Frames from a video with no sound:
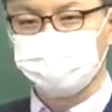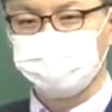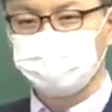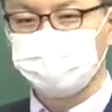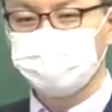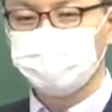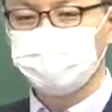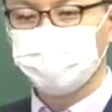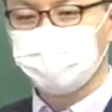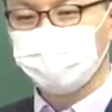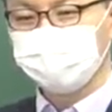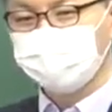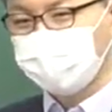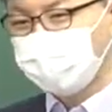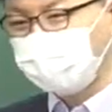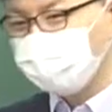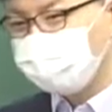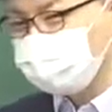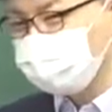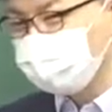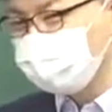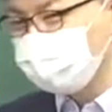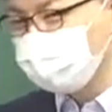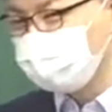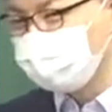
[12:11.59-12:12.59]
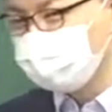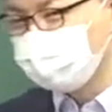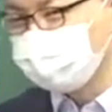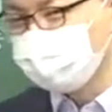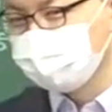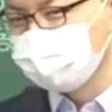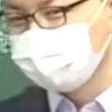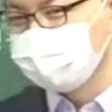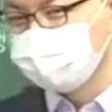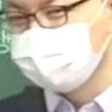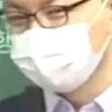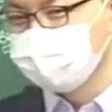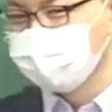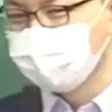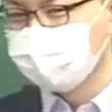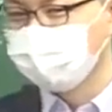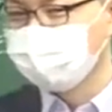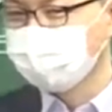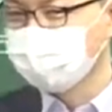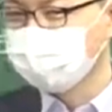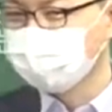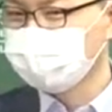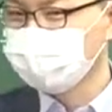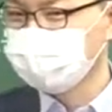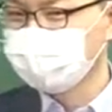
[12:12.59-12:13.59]
이 사람 가입 유인이 있거든. 난
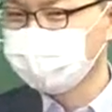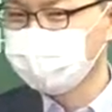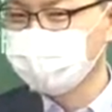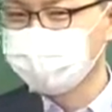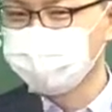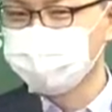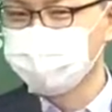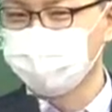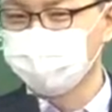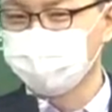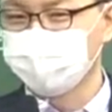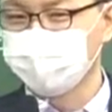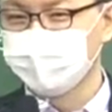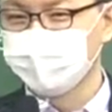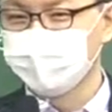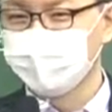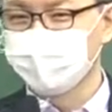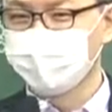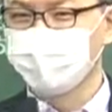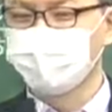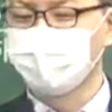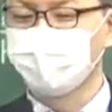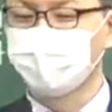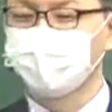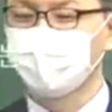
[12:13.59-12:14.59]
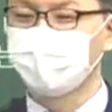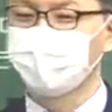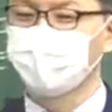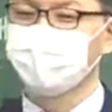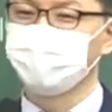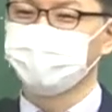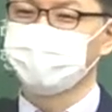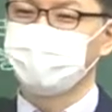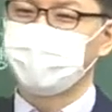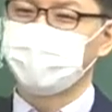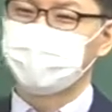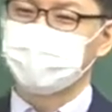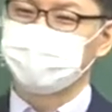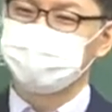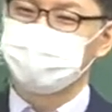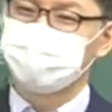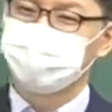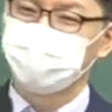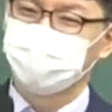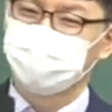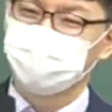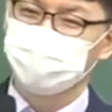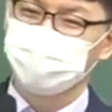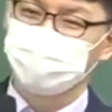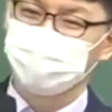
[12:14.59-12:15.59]
자기는 알잖아. 내가 어디 많이 아픈
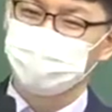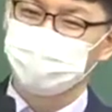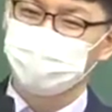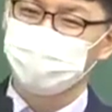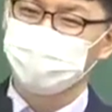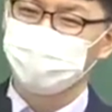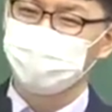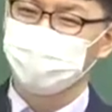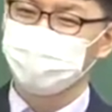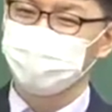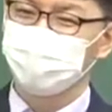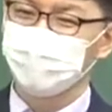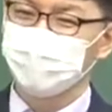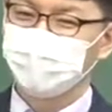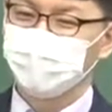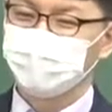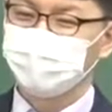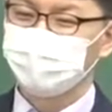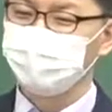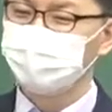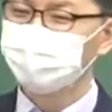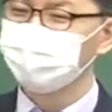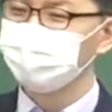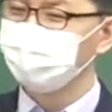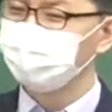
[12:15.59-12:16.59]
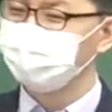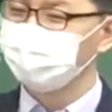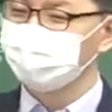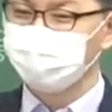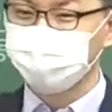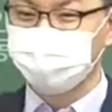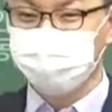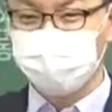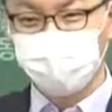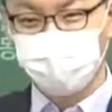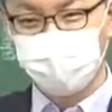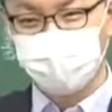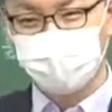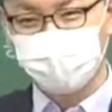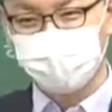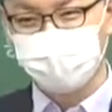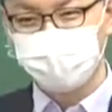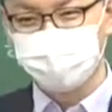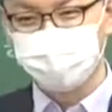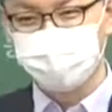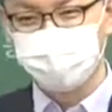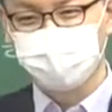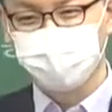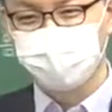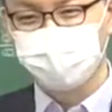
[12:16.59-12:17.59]
사람이거나 혹은 운전을 난폭하게 한
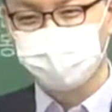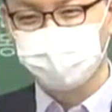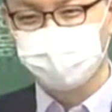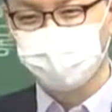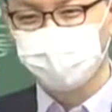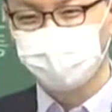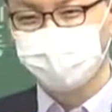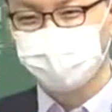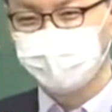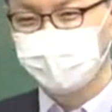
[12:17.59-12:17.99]
사람이다.